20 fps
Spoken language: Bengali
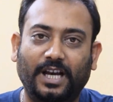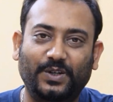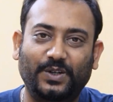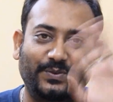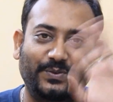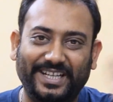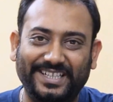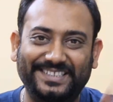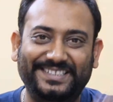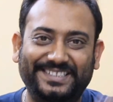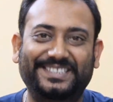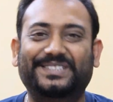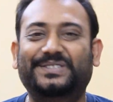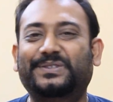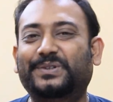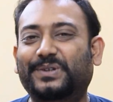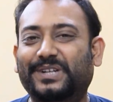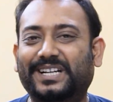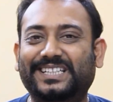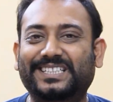হ্যালো ফ্রেন্ড
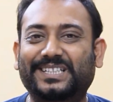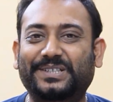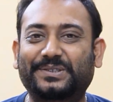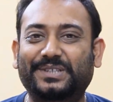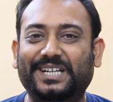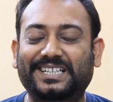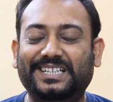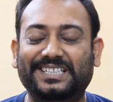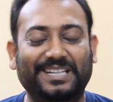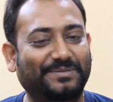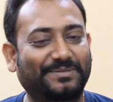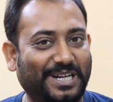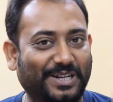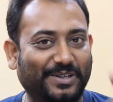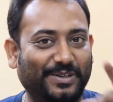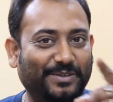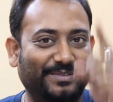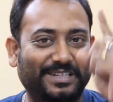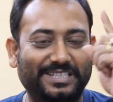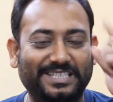কলকাতা কোরা ক্লাবে
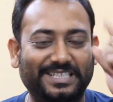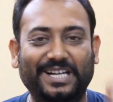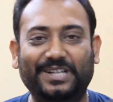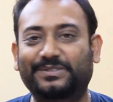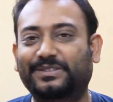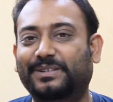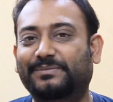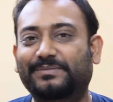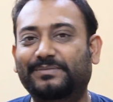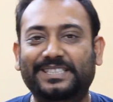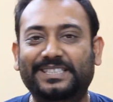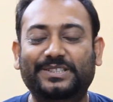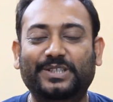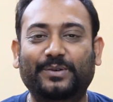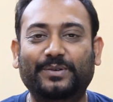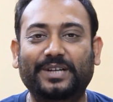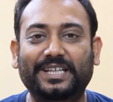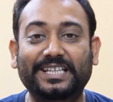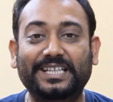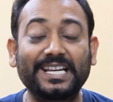আরও একবার স্বাগত আপনাদের
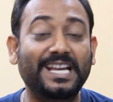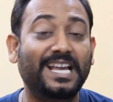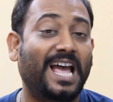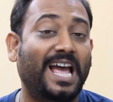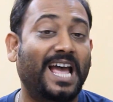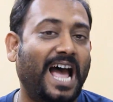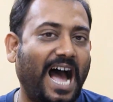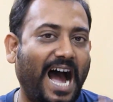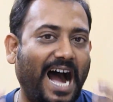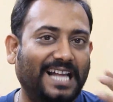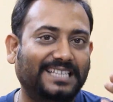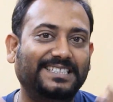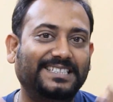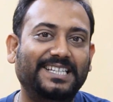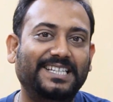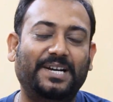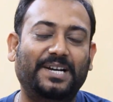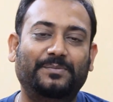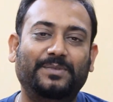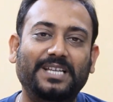সবাইকে
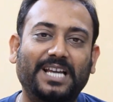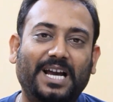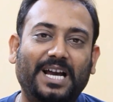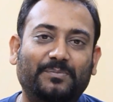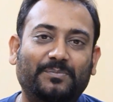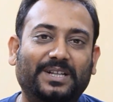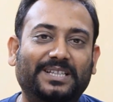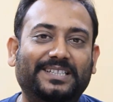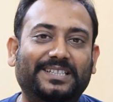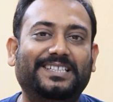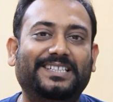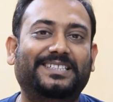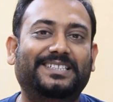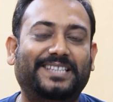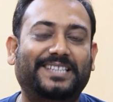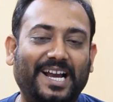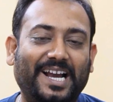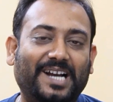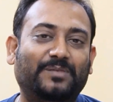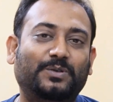আজকে আমি আপনাদেরকে
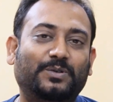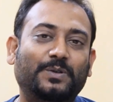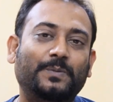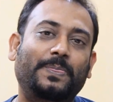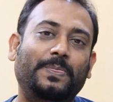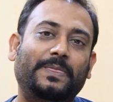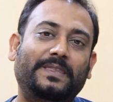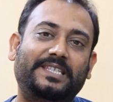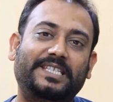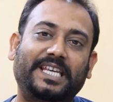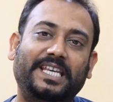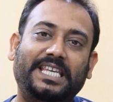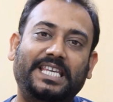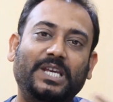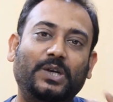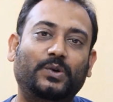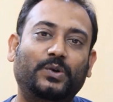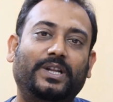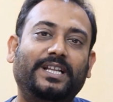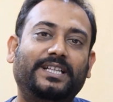দেখাবো যে
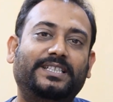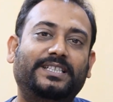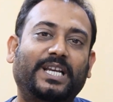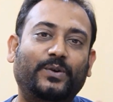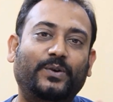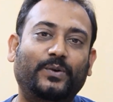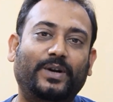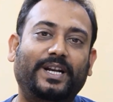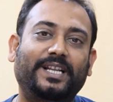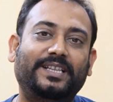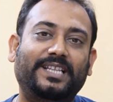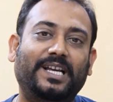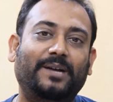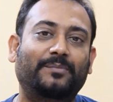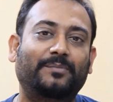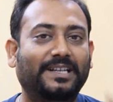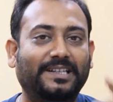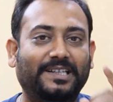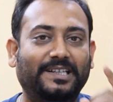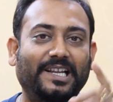কি করে যে কোয়ারিতে
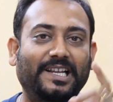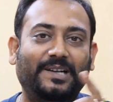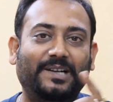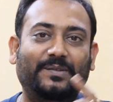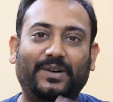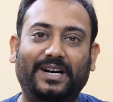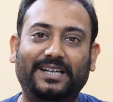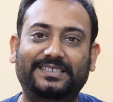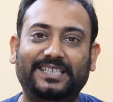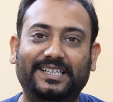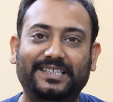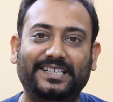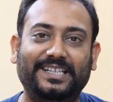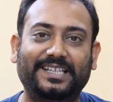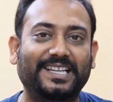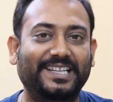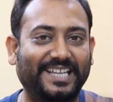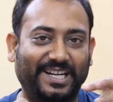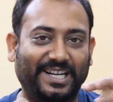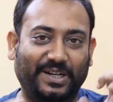আমরা ক্লিক
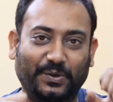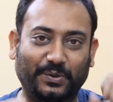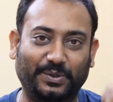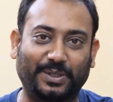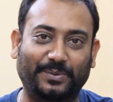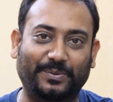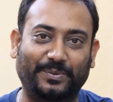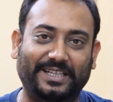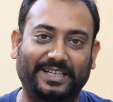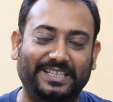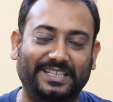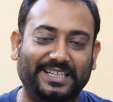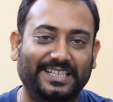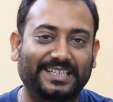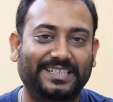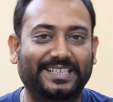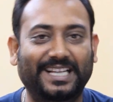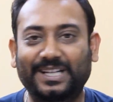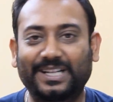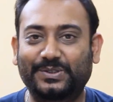ফাংশনটাকে গেট করতে পারি
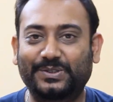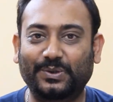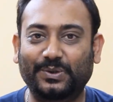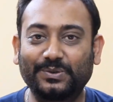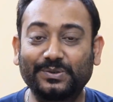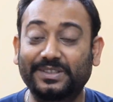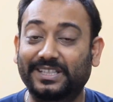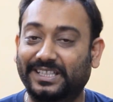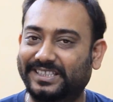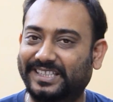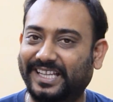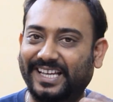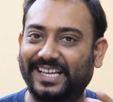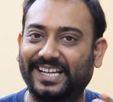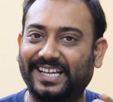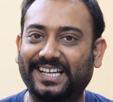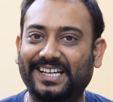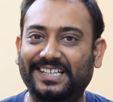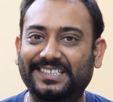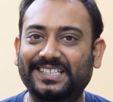তাহলে চলুন
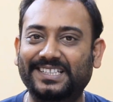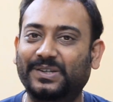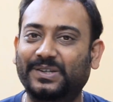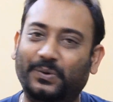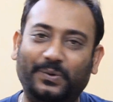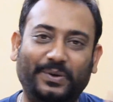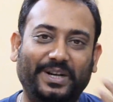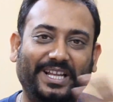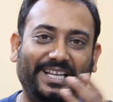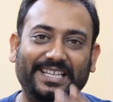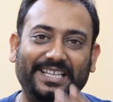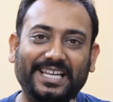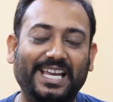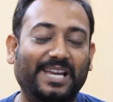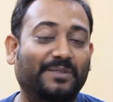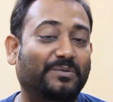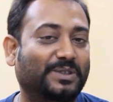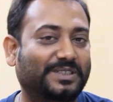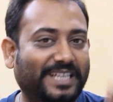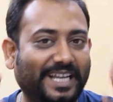দেখে নেওয়া যাক কোডে
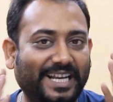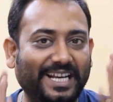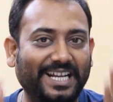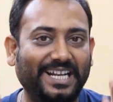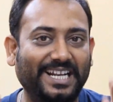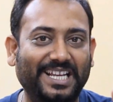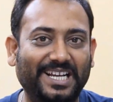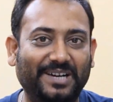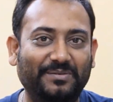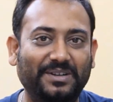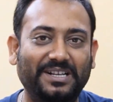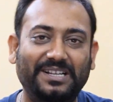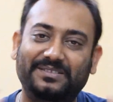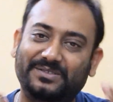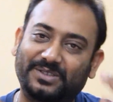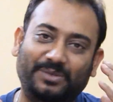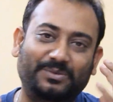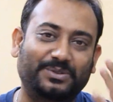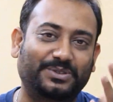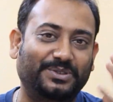গিয়ে এবং সেখানেই আমরা
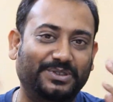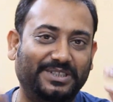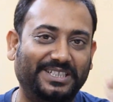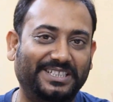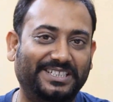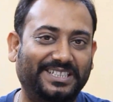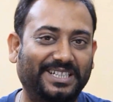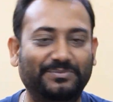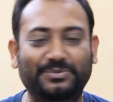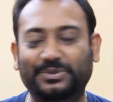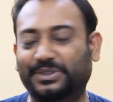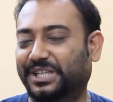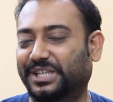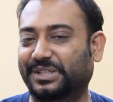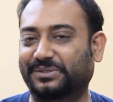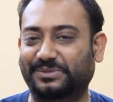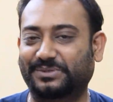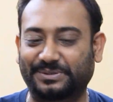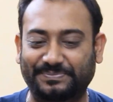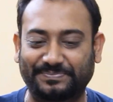সমস্ত জিনিসটা বুঝে
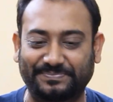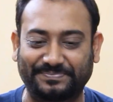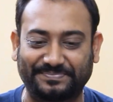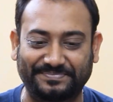নেব